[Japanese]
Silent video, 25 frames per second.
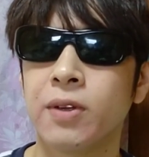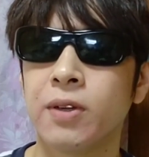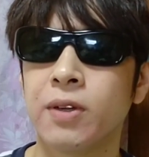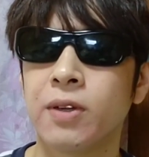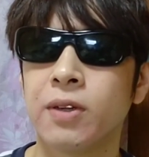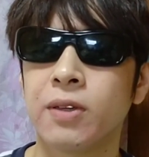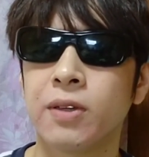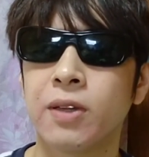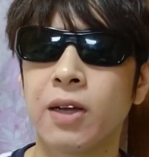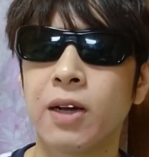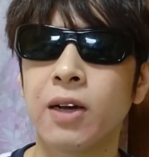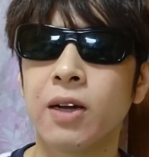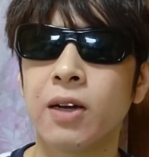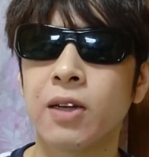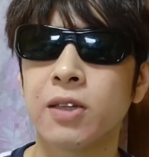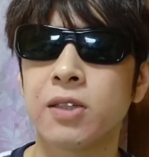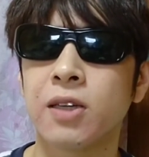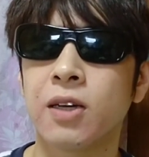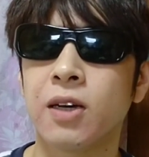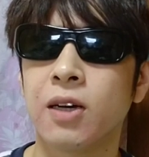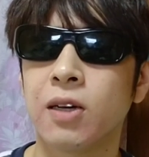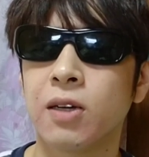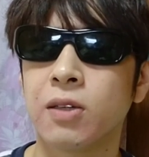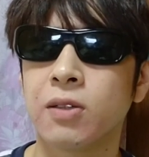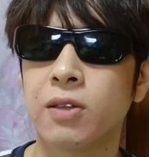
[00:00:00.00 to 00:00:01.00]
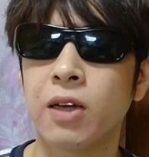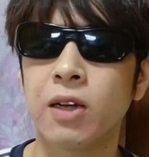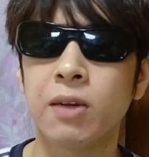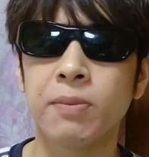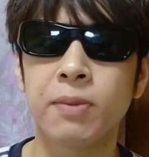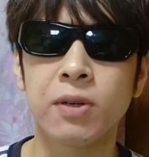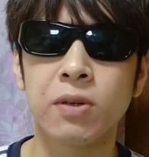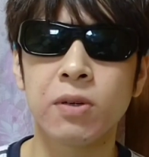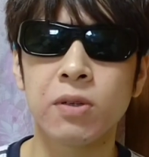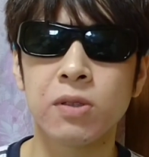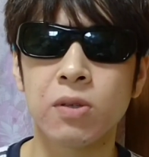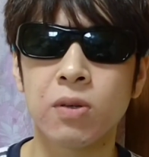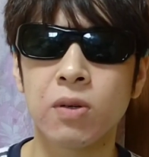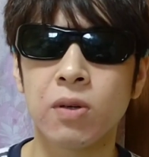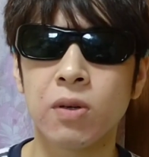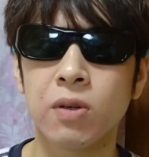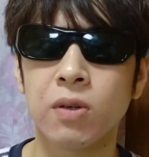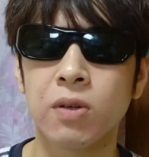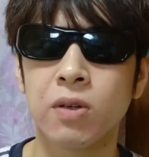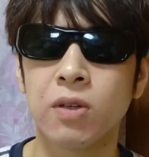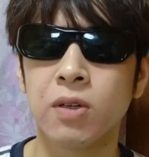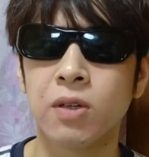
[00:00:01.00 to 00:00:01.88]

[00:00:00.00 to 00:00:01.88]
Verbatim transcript: だからさ、なるべくその、